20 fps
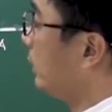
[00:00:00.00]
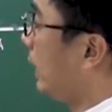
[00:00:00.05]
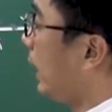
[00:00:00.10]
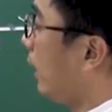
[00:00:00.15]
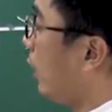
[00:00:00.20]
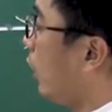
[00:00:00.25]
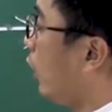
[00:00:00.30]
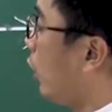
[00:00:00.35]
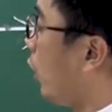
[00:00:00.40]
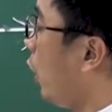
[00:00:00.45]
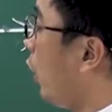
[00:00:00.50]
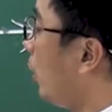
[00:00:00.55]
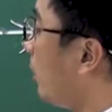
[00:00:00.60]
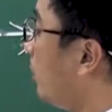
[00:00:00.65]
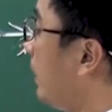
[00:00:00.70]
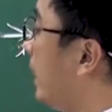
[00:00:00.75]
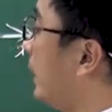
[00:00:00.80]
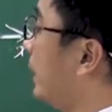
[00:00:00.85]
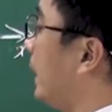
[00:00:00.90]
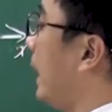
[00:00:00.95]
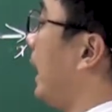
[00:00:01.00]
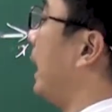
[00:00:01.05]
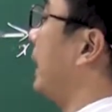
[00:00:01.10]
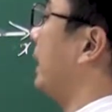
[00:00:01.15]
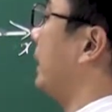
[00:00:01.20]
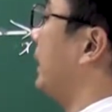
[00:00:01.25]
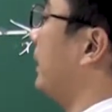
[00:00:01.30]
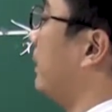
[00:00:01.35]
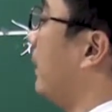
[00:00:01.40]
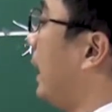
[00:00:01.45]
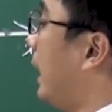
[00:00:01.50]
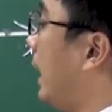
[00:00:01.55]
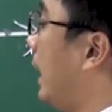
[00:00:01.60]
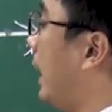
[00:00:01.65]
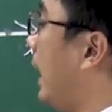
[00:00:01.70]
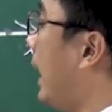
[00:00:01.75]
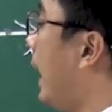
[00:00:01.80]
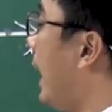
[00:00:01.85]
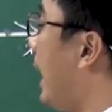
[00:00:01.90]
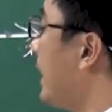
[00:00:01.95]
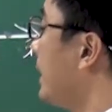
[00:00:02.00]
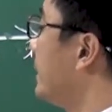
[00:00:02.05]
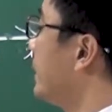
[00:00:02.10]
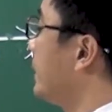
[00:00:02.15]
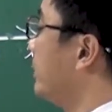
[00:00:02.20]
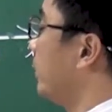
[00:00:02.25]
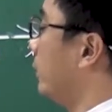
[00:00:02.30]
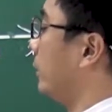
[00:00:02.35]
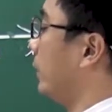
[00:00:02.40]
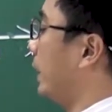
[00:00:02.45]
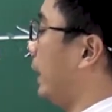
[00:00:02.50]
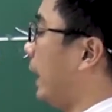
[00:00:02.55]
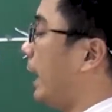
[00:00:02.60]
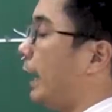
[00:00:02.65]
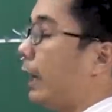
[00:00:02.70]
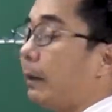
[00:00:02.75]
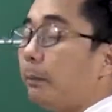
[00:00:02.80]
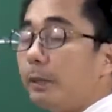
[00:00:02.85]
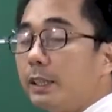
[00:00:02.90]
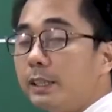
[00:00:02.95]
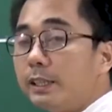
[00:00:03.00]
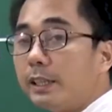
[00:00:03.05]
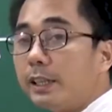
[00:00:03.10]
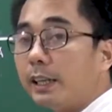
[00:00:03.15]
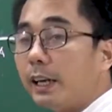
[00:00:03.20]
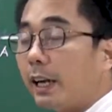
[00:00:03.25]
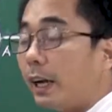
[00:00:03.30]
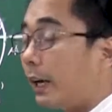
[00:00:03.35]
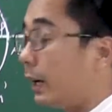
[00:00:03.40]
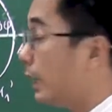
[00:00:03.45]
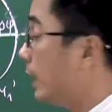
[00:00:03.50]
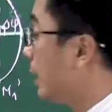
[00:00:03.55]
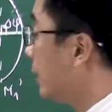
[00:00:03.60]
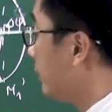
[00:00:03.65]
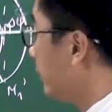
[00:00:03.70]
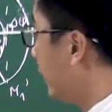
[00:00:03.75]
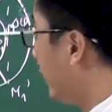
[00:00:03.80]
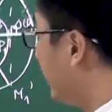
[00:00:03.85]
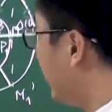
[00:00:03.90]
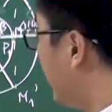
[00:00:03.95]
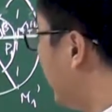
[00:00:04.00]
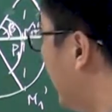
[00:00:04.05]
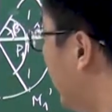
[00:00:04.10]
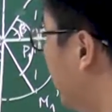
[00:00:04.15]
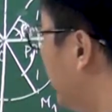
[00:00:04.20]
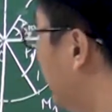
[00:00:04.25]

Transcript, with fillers: ta có cốt beta thì bằng A trừ 1/2 S-min trên A. Và từ công